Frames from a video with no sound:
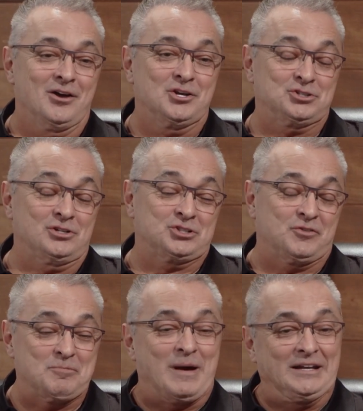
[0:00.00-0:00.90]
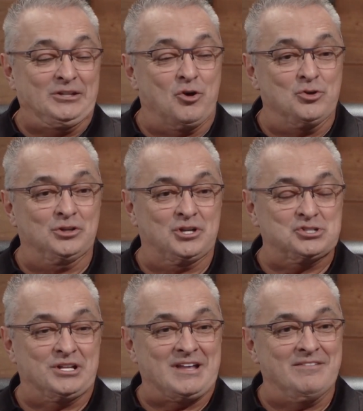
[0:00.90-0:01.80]
euh, je vais te parler d'une
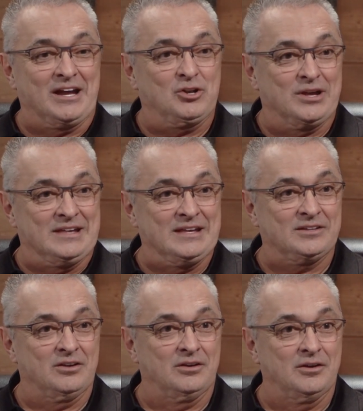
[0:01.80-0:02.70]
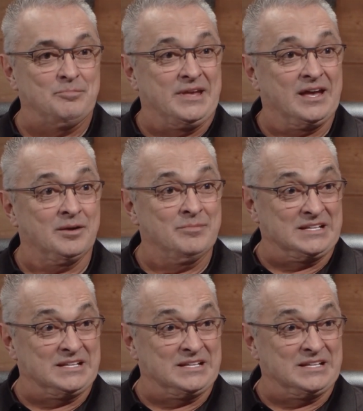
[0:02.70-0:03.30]
que j'étais avec le guide euh, Pierre